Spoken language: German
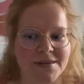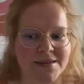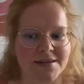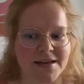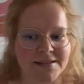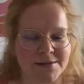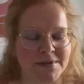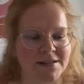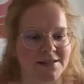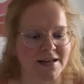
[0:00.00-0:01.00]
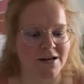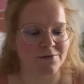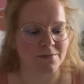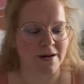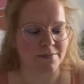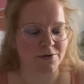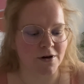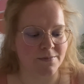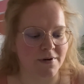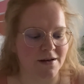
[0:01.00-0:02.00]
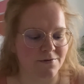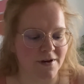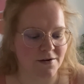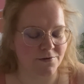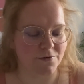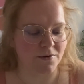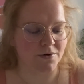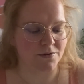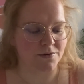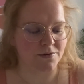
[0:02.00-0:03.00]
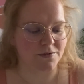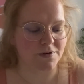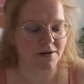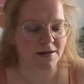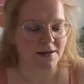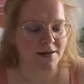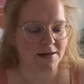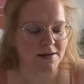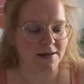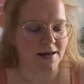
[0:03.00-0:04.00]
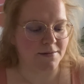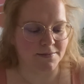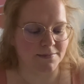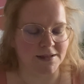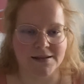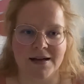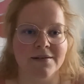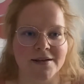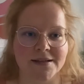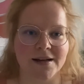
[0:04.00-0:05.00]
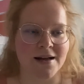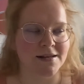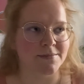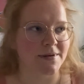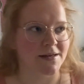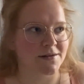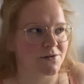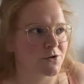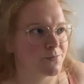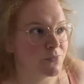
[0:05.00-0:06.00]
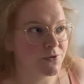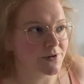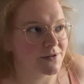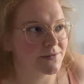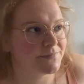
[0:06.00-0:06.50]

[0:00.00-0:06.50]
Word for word: dass ich mich sehr von meinem Körper entfernt fühle und ja, mich teilweise gar nicht mehr spüre.